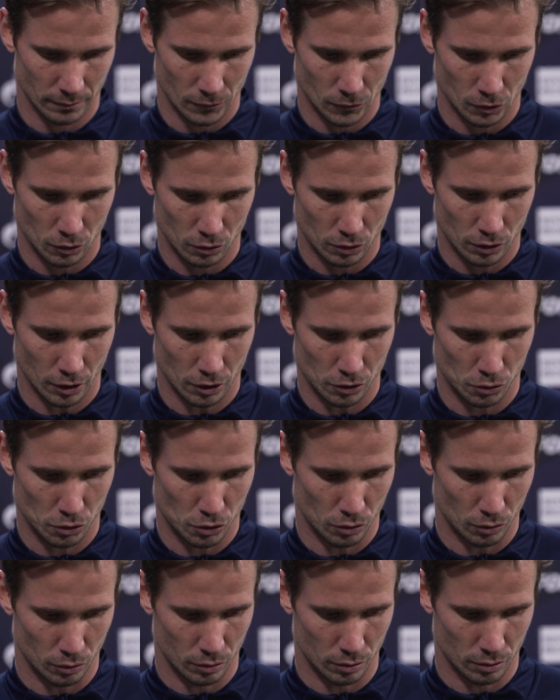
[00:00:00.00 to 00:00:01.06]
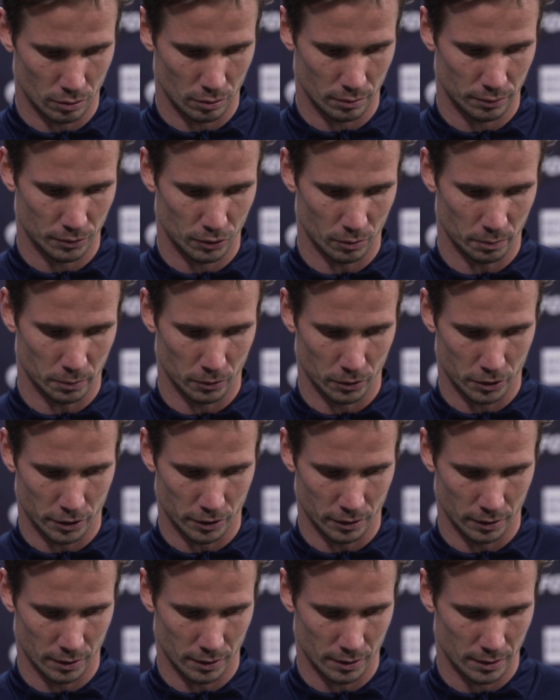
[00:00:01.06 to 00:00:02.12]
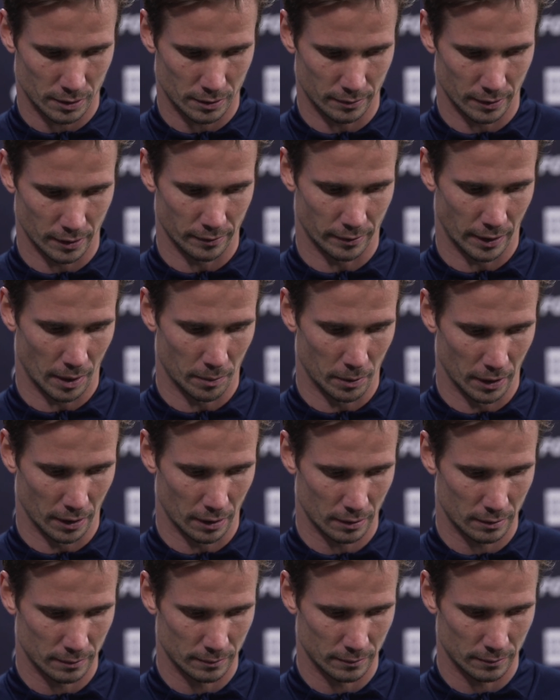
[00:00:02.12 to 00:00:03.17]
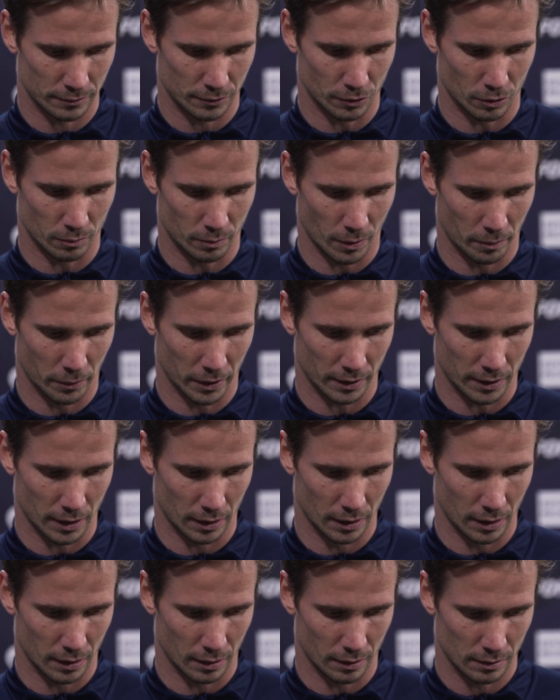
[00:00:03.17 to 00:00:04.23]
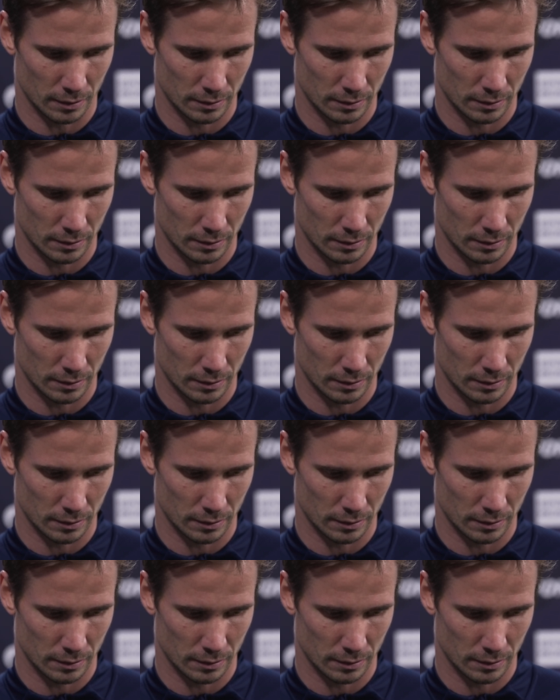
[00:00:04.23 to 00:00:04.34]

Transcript: Ну, скажу, что все получилось своевременно. В тот момент, когда